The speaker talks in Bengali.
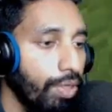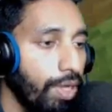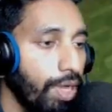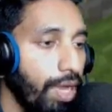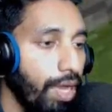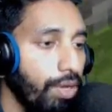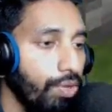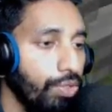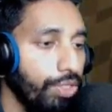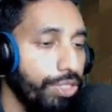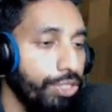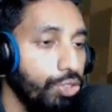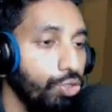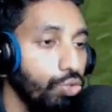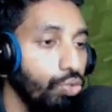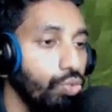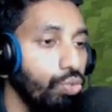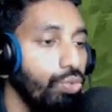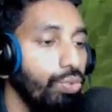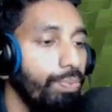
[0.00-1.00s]
আরও কিছু
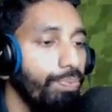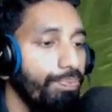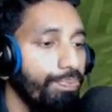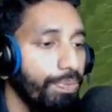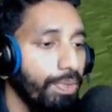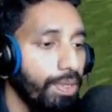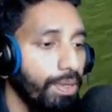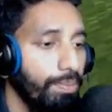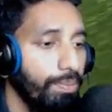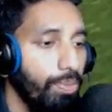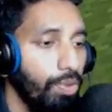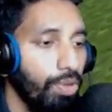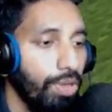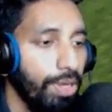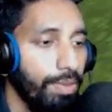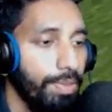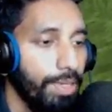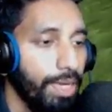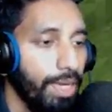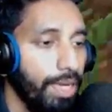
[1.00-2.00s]
ব্লক
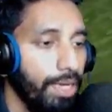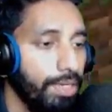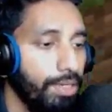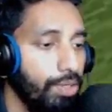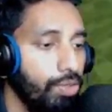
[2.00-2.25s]
আমি কালেক্ট করে